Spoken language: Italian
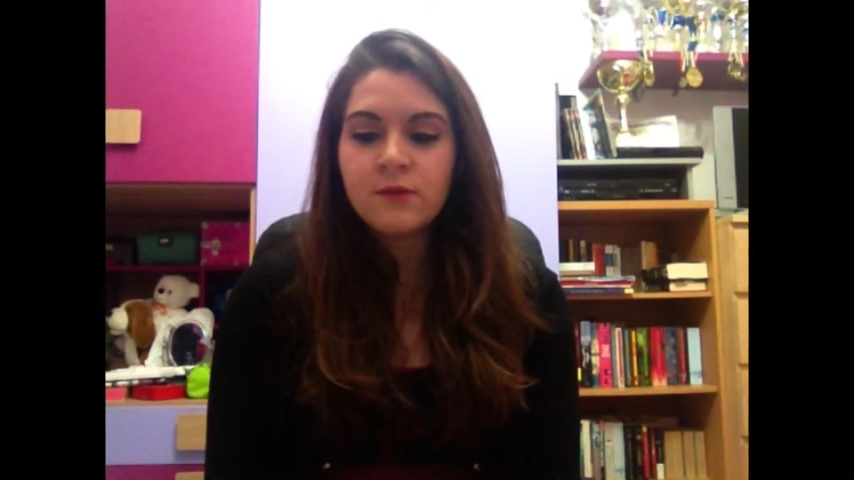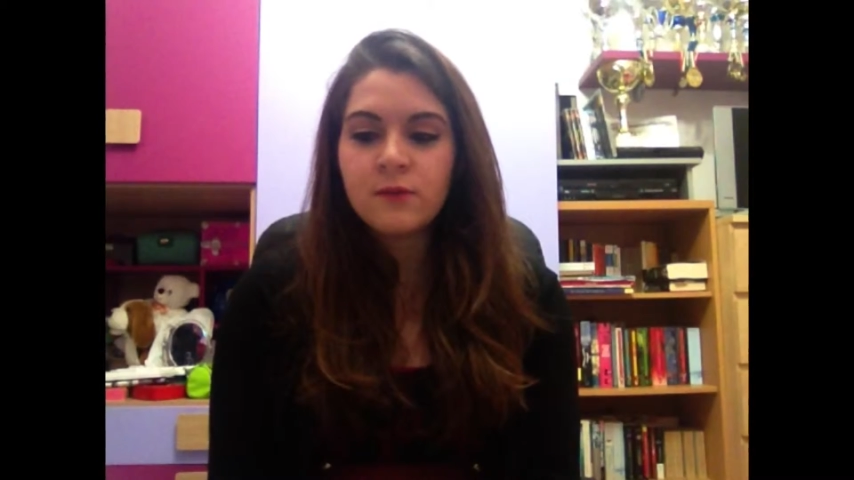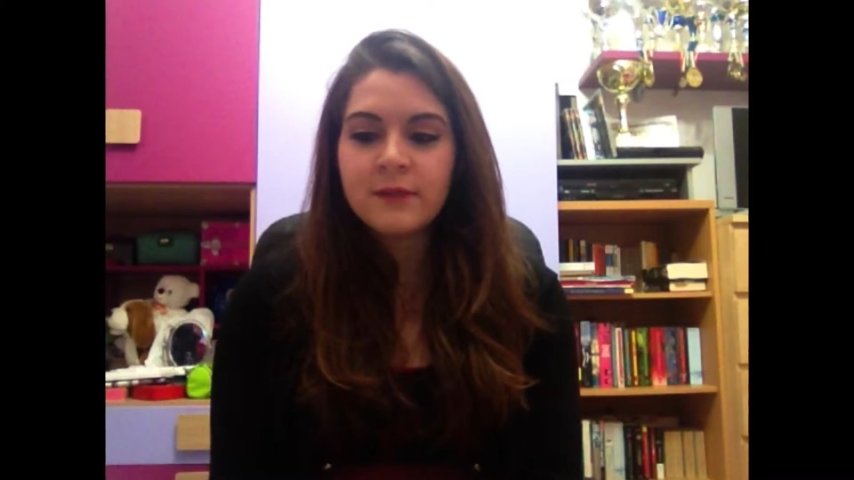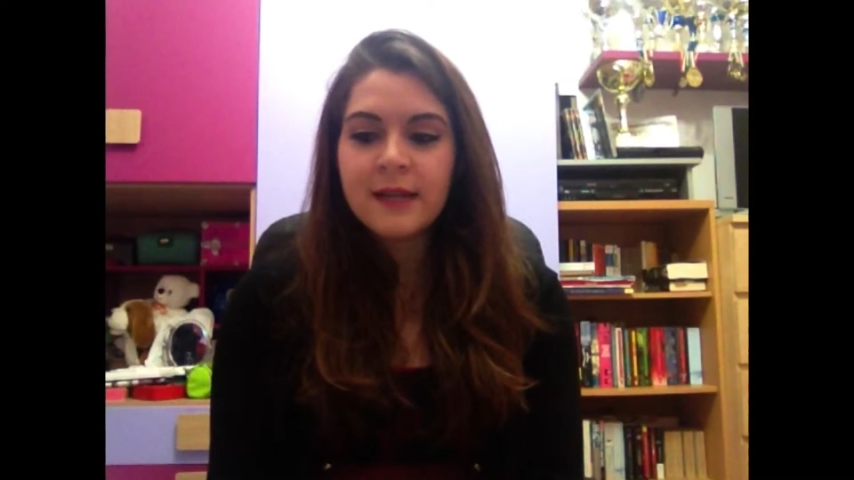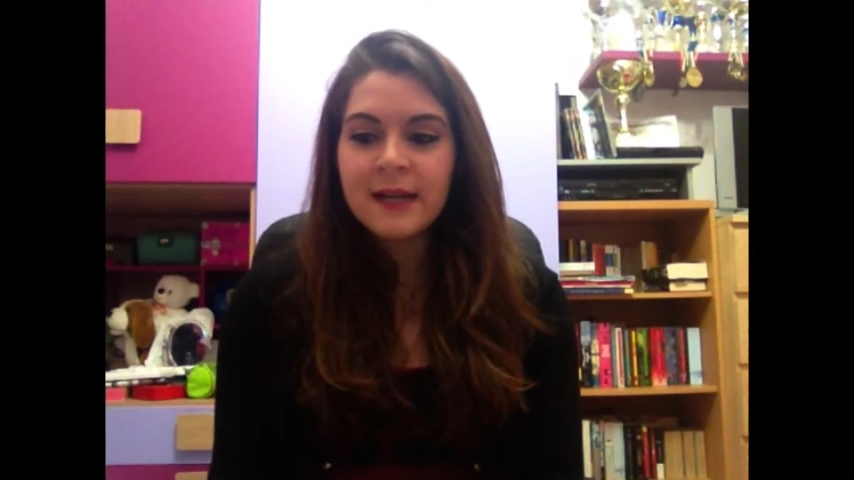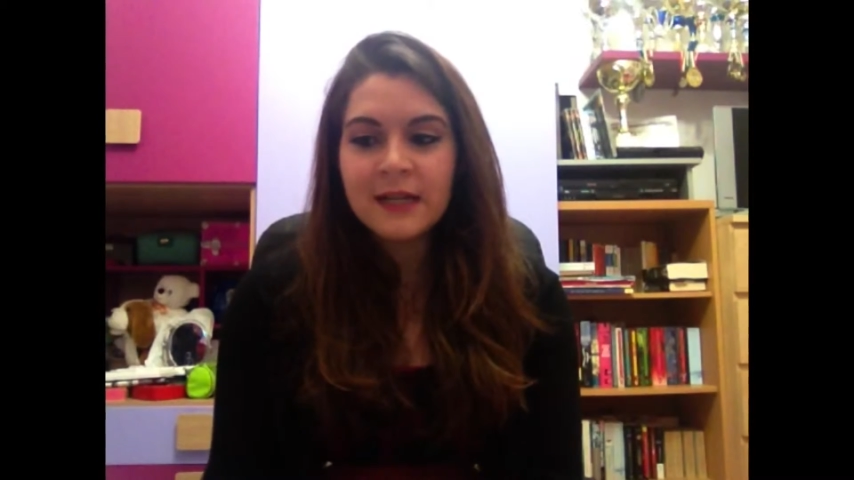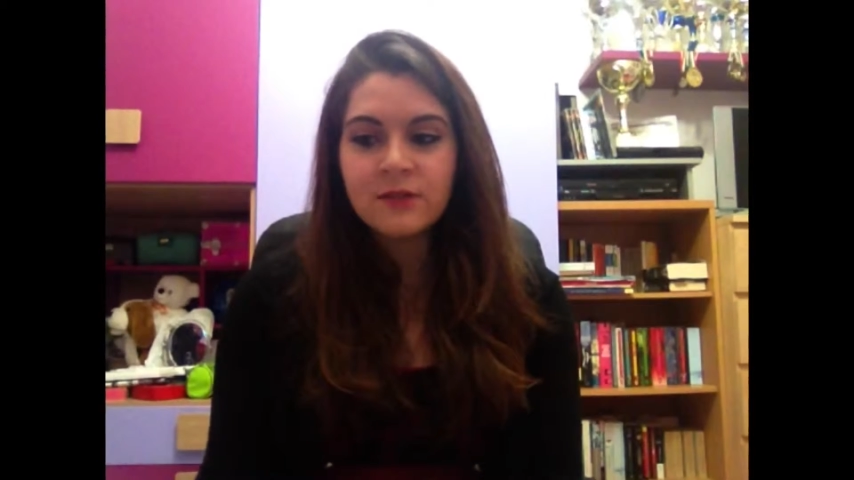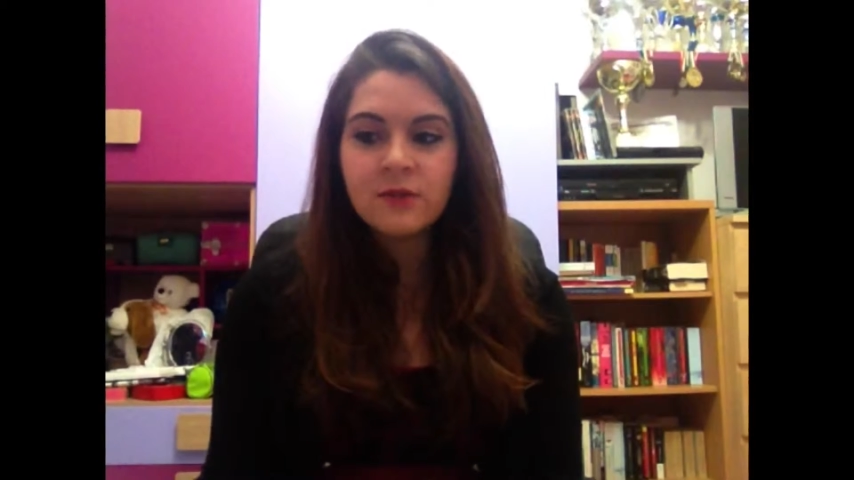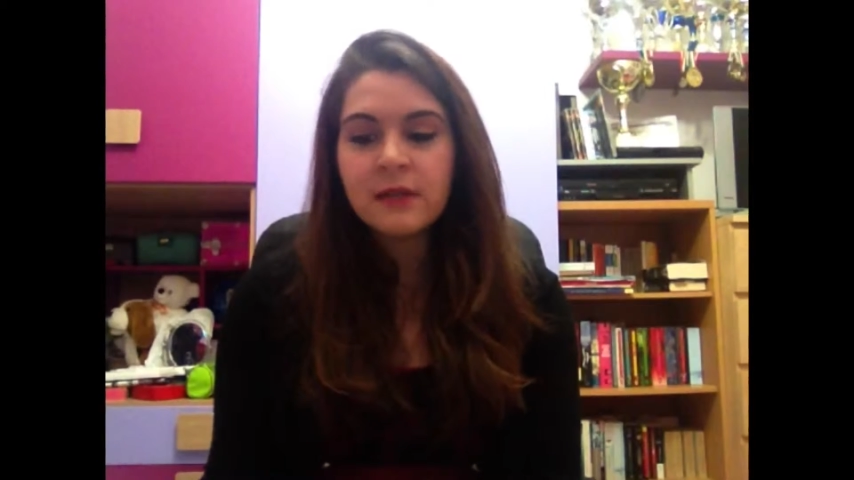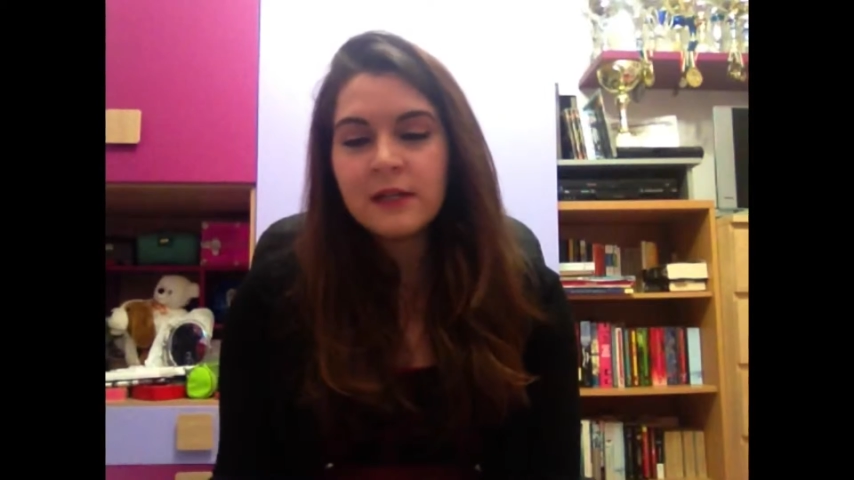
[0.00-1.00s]
sul
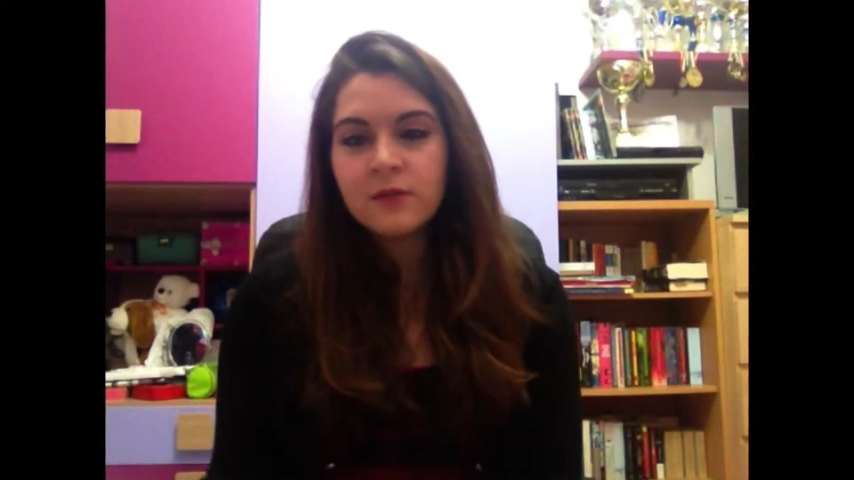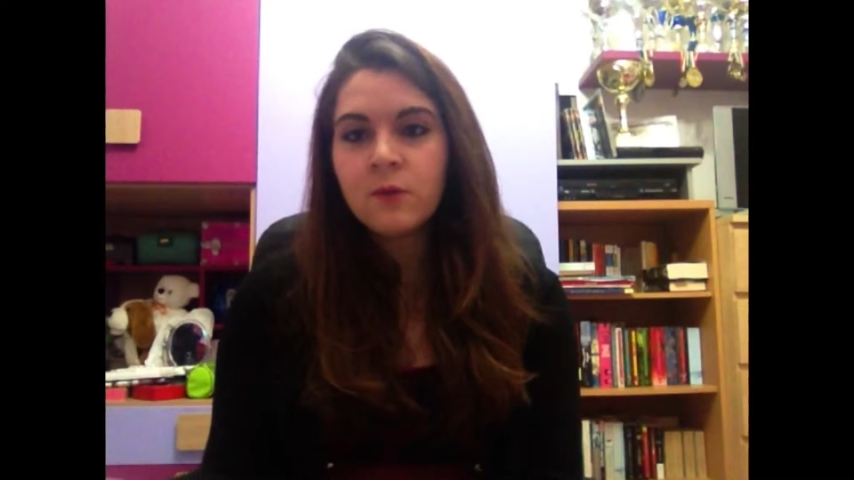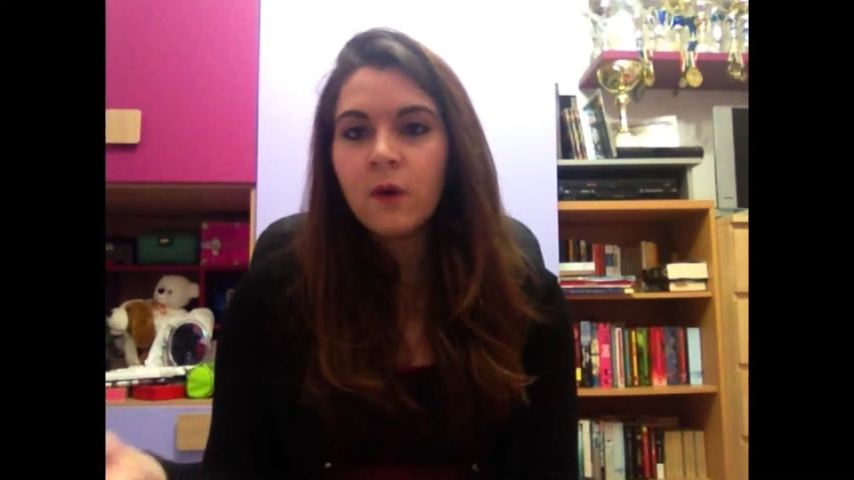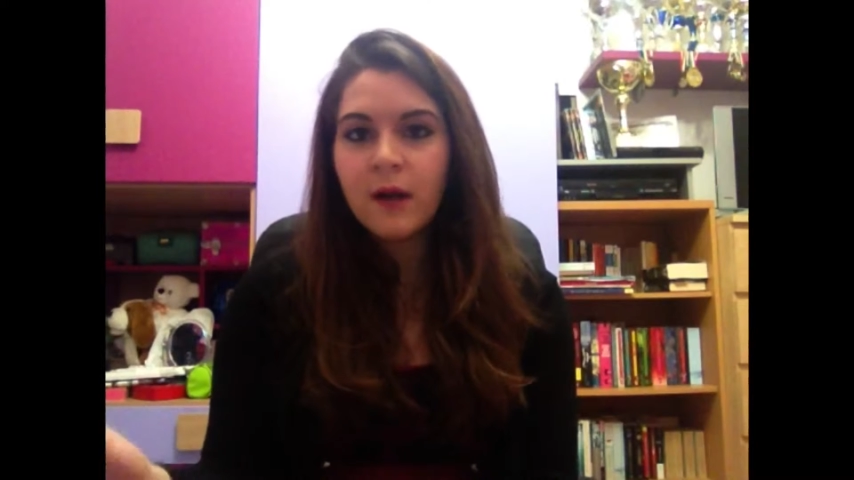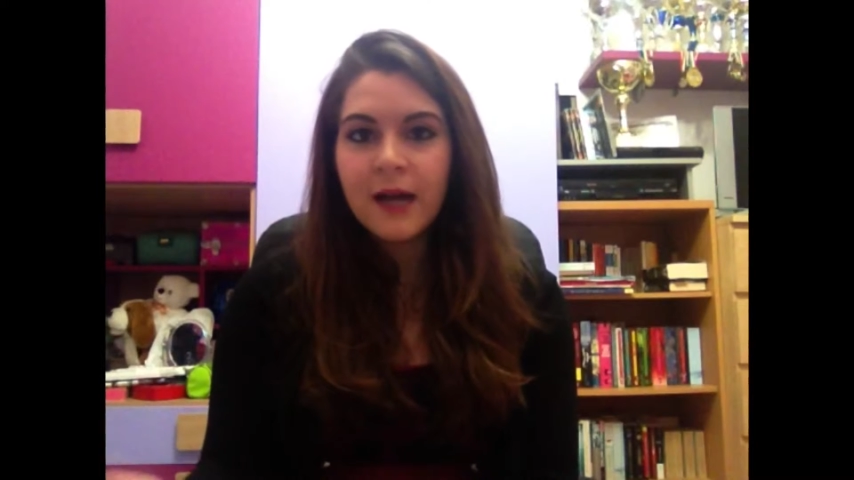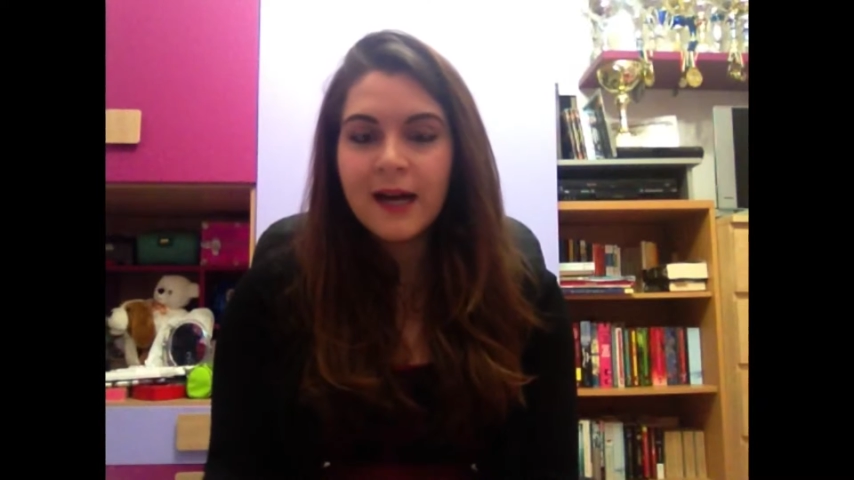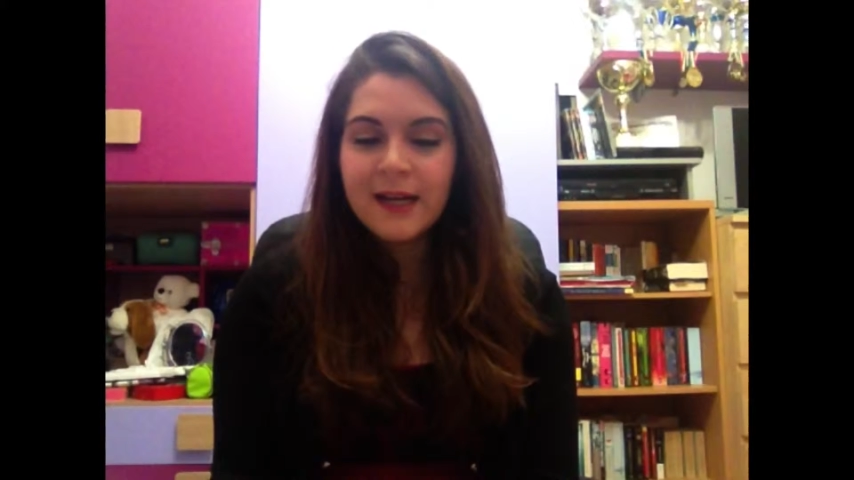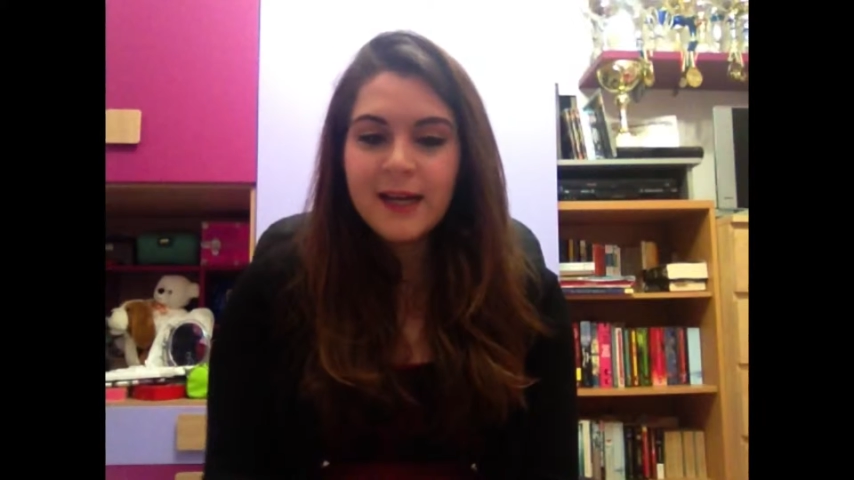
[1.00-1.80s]
terrazzo della scuola